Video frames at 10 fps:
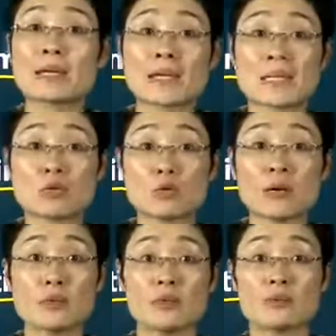它加同
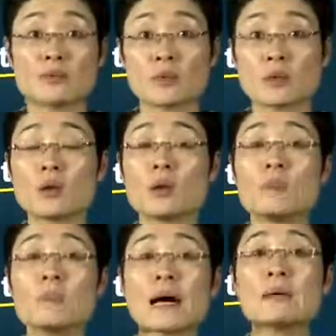位语。
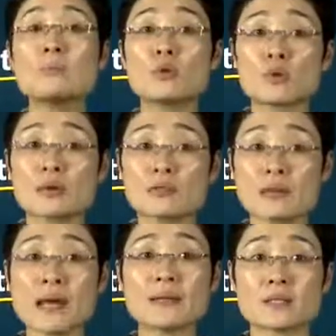My
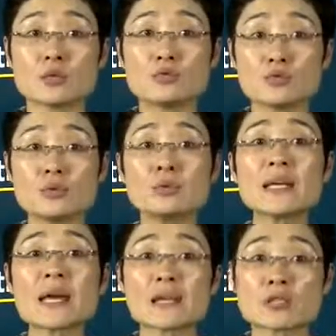boyfriend really
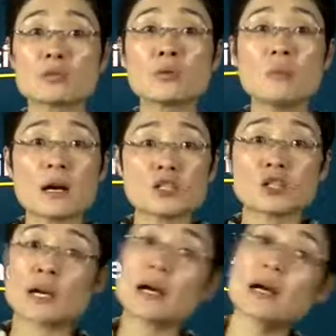has no much
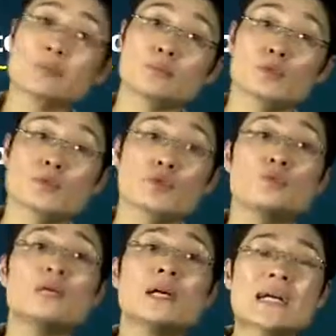time
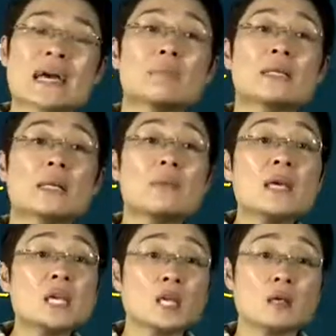to accompany
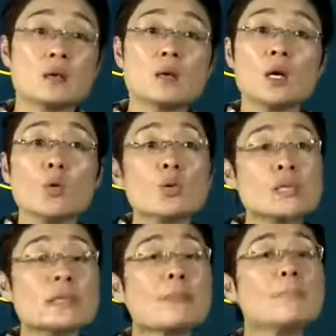me。我的
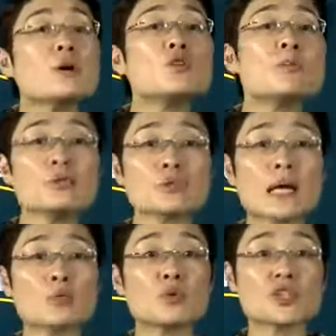男朋友没有
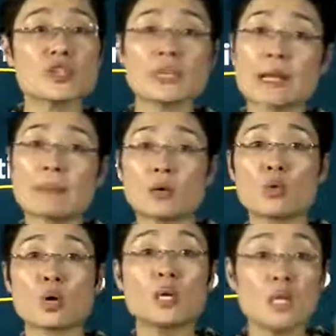太多时间来陪
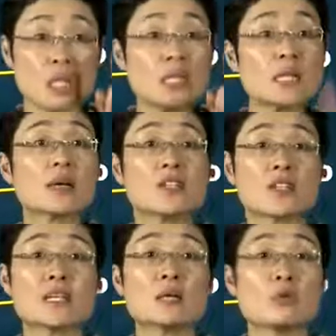我。你想给谁
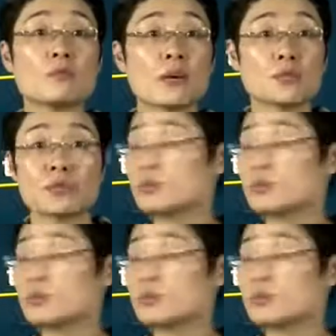加同位语？